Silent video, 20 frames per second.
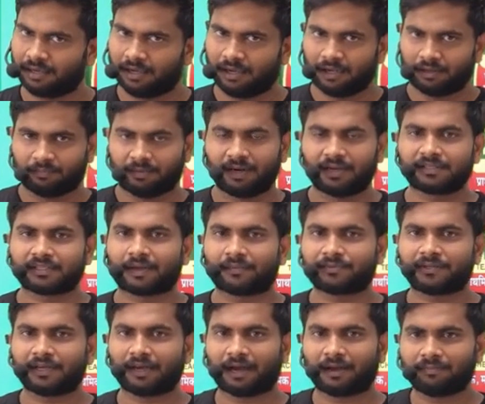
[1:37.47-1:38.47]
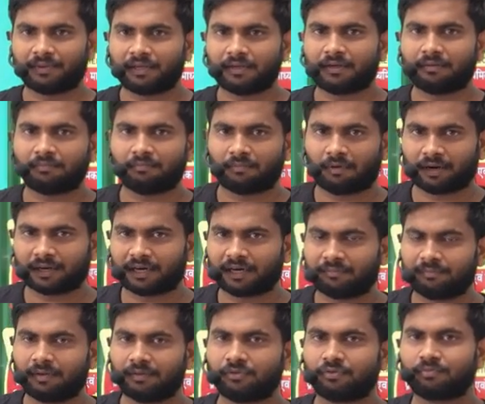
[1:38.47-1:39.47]
मेरे हिसाब से अभी मार्केट
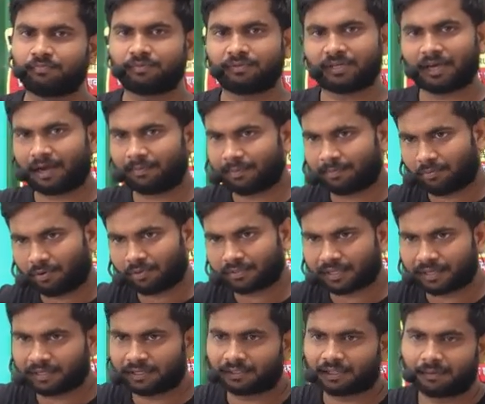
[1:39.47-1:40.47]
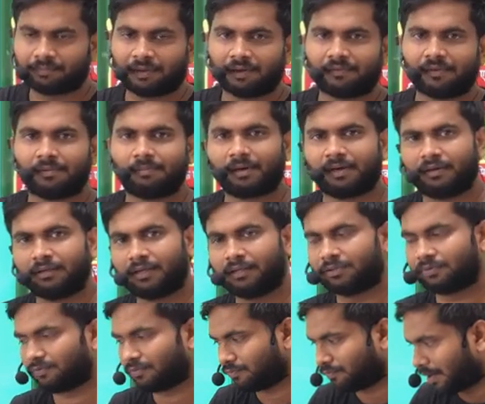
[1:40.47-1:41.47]
में जो जहाँ पे बहुत सारी किताबें अवेलेबल नहीं है
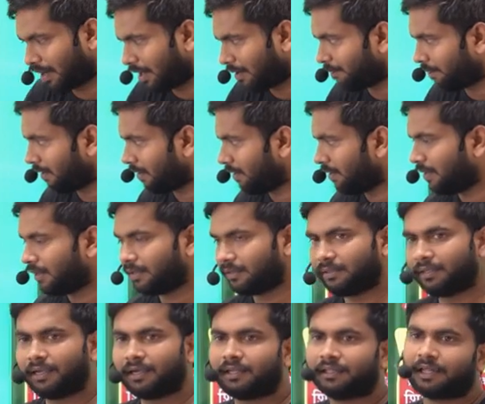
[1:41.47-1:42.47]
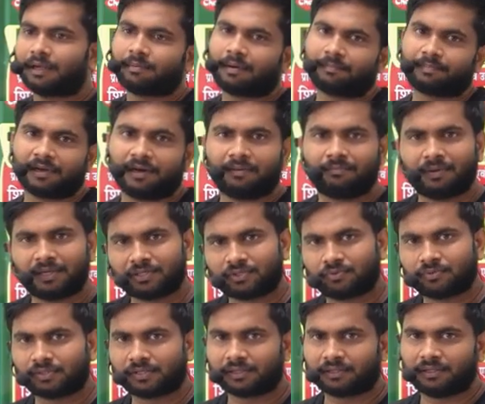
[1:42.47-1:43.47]
तो वहां पे ये किताब आपके लिए बेस्ट
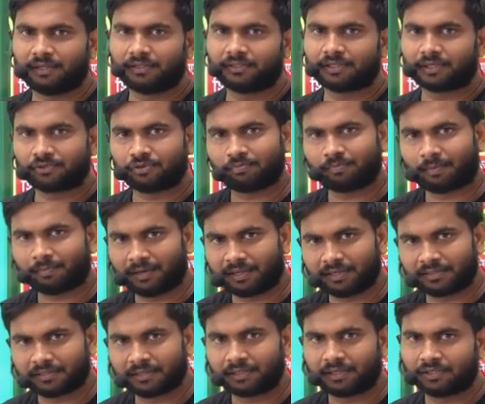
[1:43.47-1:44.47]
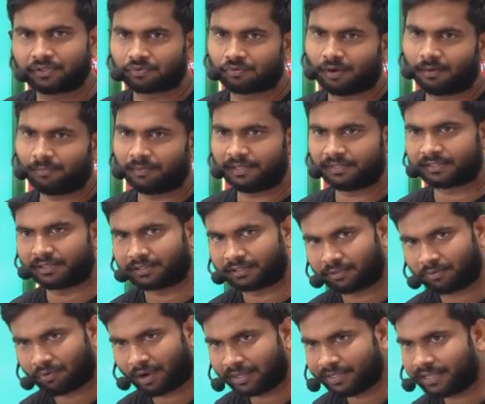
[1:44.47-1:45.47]
हो सकती है चक्षु पब्लिकेशन की इसको आप ले
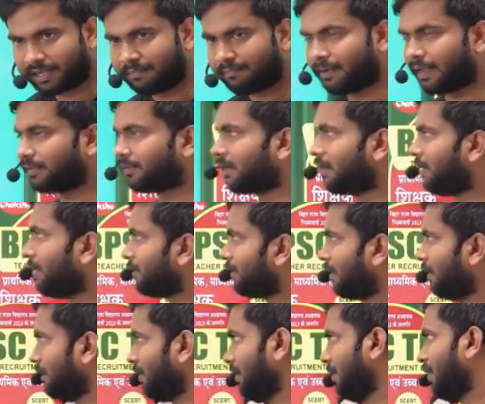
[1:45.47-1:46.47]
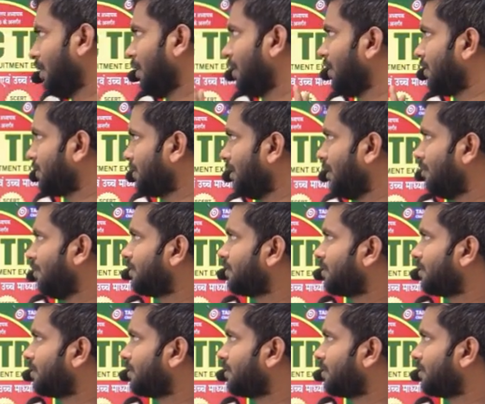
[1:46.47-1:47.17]
सकते हो आइए हम बात कर लेते हैं सिलेबस के